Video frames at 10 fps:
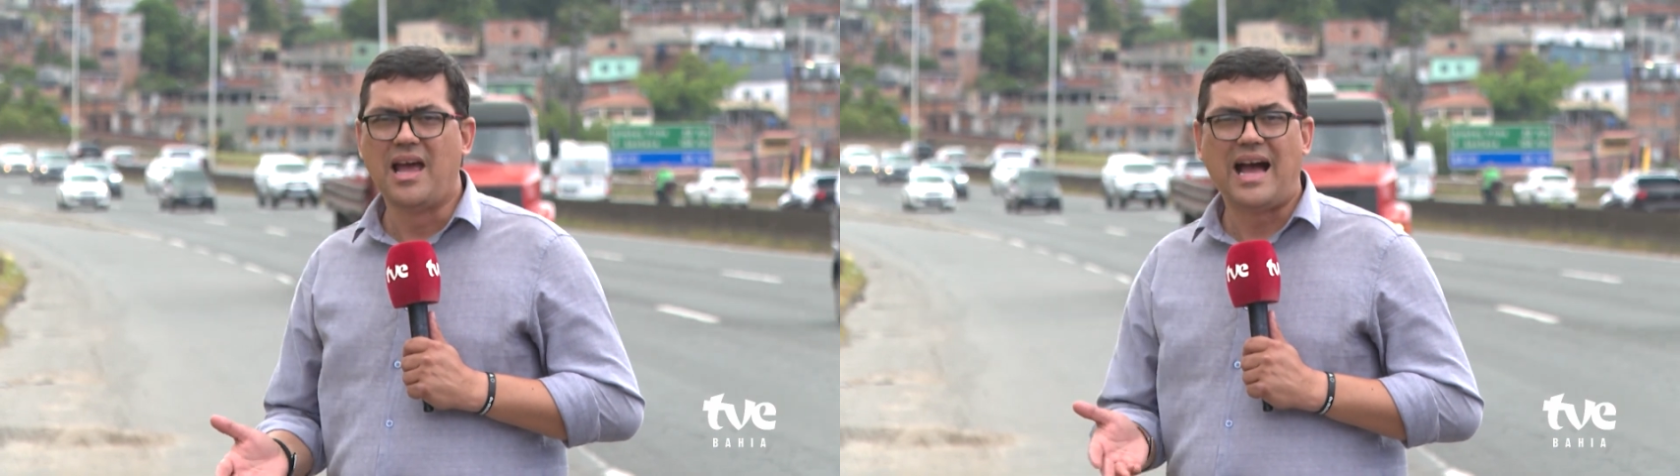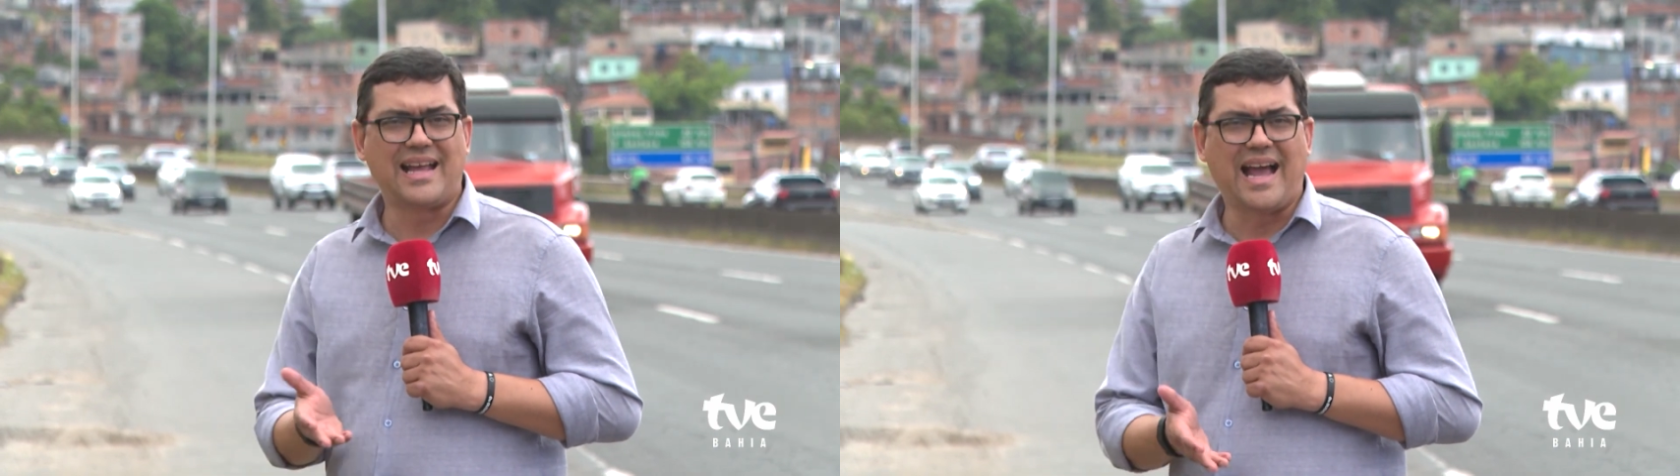
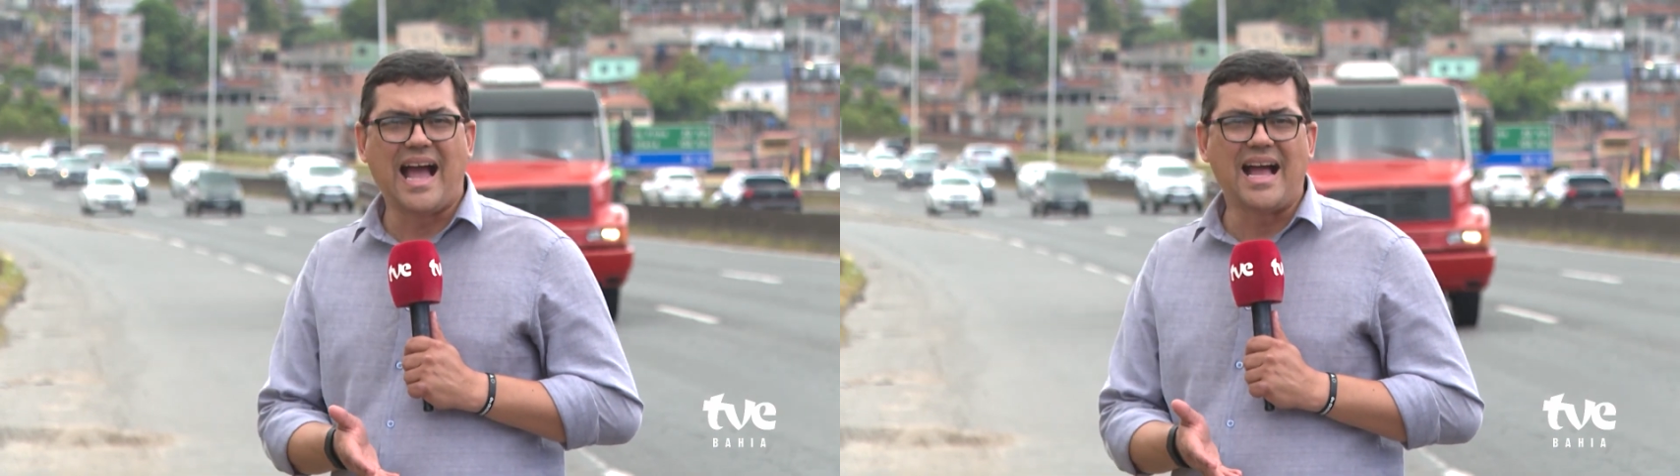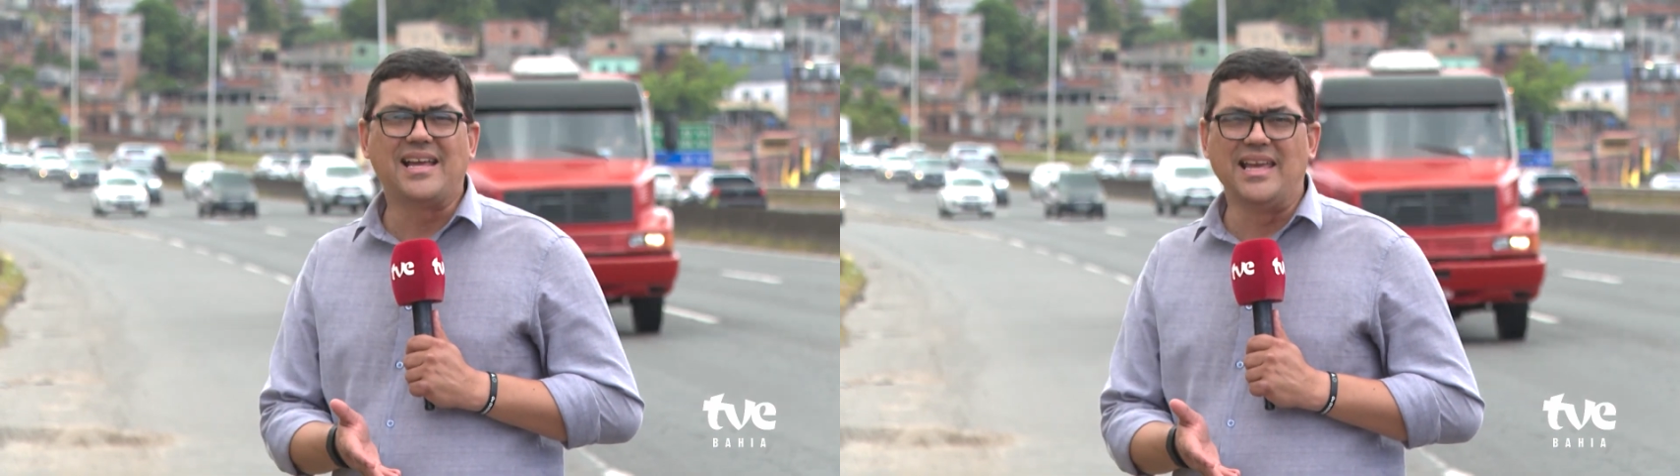A
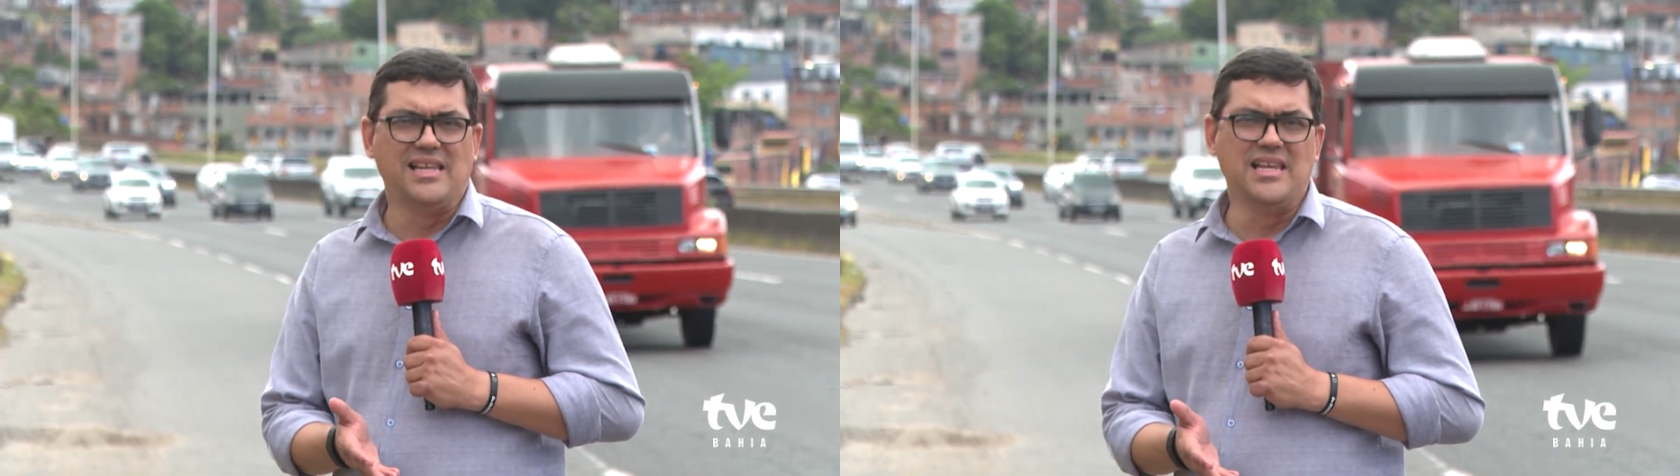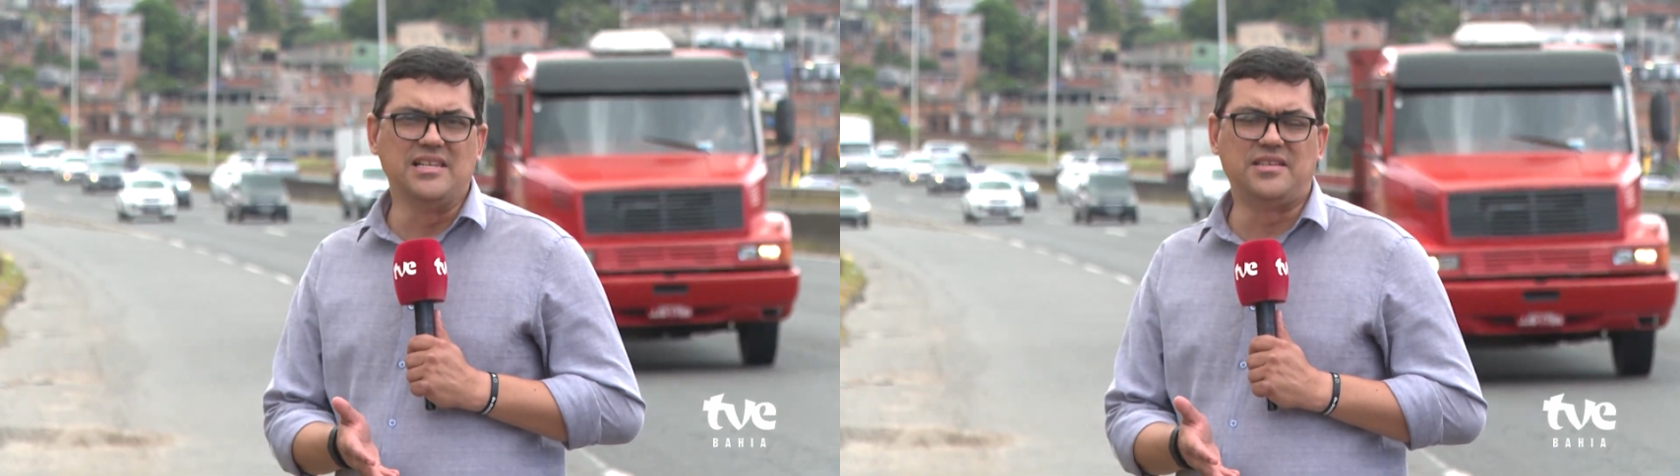carga
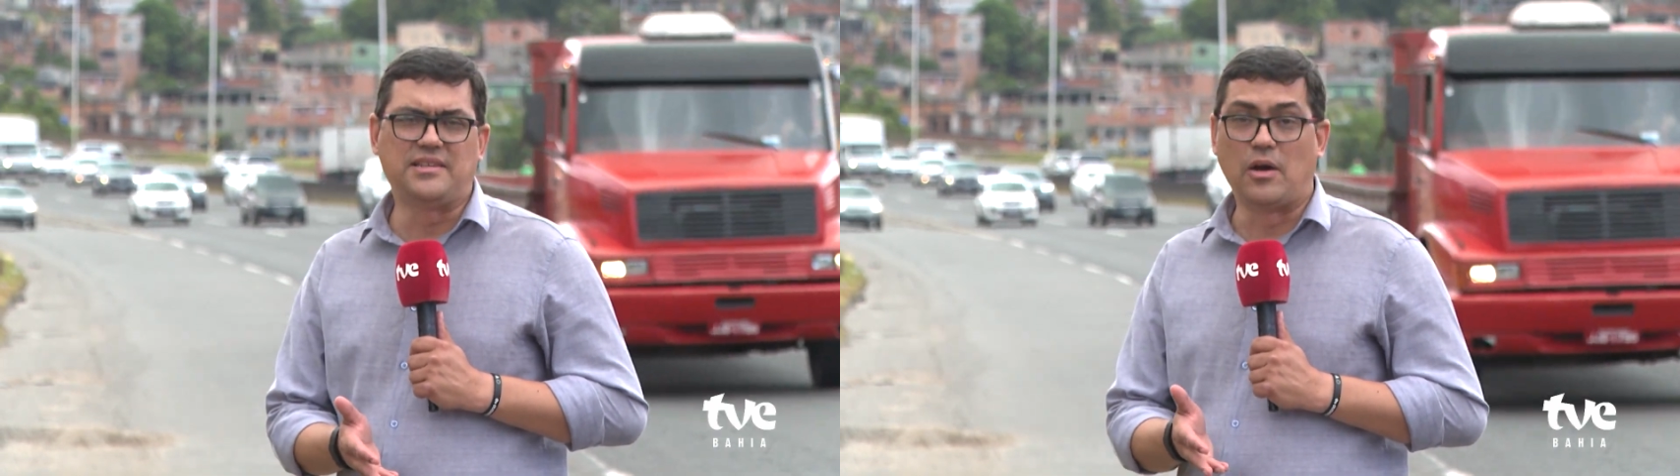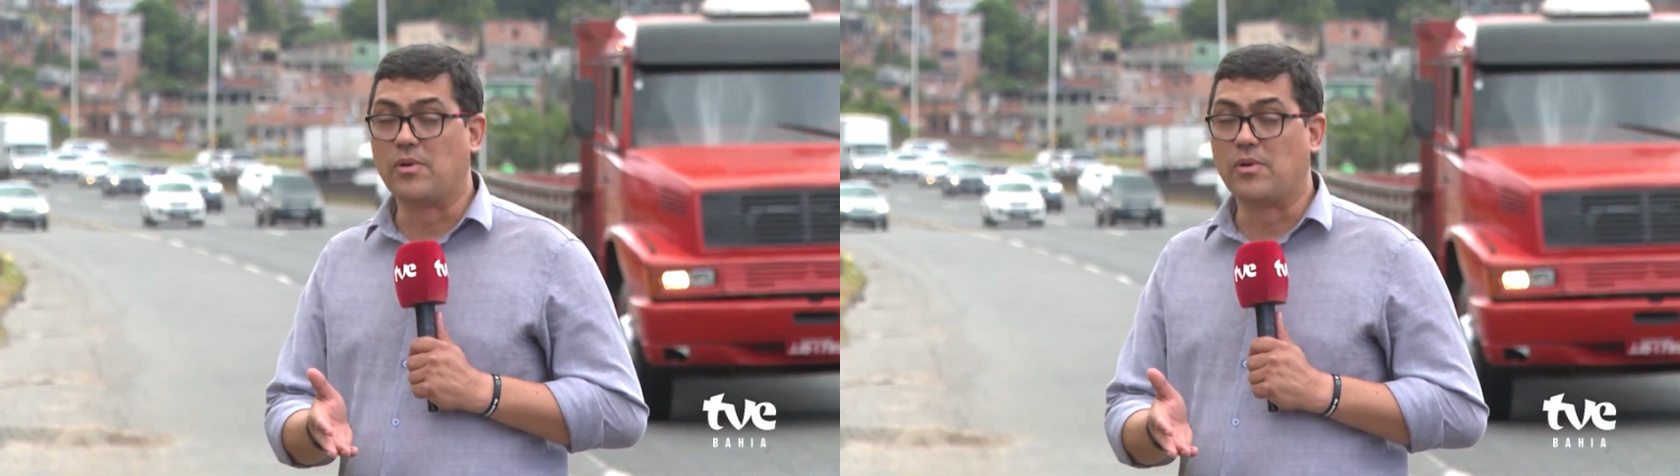ilícita,